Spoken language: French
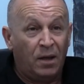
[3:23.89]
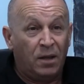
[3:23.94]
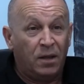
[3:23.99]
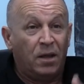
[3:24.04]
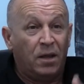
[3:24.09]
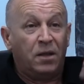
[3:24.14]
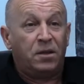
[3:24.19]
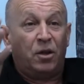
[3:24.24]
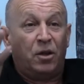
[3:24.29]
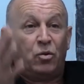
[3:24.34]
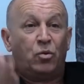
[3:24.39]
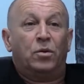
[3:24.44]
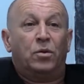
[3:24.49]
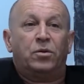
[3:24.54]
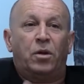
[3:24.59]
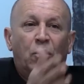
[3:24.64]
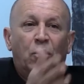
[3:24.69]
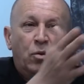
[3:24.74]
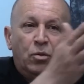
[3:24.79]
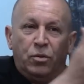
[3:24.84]
Il était
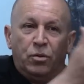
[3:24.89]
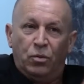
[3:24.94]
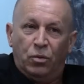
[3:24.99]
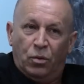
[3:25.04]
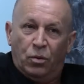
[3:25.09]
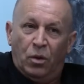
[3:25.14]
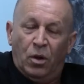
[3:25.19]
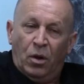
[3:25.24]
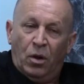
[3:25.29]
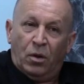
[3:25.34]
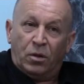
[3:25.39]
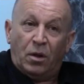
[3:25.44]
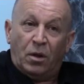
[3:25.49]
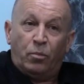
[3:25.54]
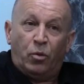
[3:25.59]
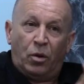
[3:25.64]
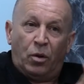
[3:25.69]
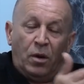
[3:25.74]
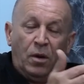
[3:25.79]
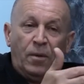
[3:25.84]
contre le,
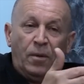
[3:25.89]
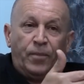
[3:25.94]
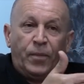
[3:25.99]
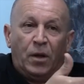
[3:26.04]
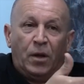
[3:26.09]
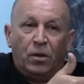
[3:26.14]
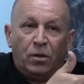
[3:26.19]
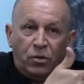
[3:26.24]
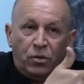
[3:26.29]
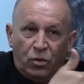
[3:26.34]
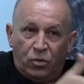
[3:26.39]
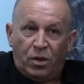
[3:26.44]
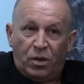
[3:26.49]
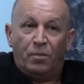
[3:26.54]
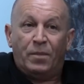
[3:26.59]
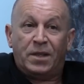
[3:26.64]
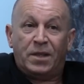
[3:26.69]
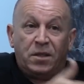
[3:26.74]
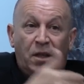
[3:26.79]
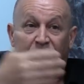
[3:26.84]
d'abord euh, que
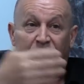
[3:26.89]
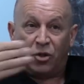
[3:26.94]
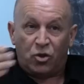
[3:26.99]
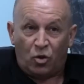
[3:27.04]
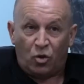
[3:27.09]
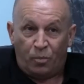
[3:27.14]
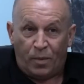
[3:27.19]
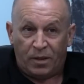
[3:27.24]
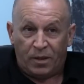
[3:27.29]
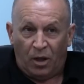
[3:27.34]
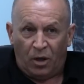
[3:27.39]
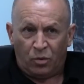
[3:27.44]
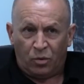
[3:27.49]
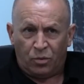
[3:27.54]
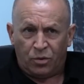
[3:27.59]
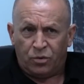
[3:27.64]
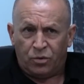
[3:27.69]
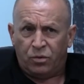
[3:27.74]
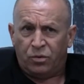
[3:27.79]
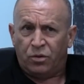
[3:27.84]
ne soit pas dans la
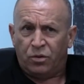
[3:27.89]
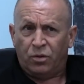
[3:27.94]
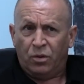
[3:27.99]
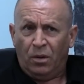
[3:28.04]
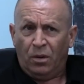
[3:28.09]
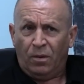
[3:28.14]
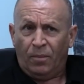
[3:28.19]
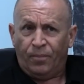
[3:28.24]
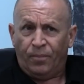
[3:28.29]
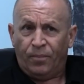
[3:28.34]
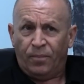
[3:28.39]
Constitution.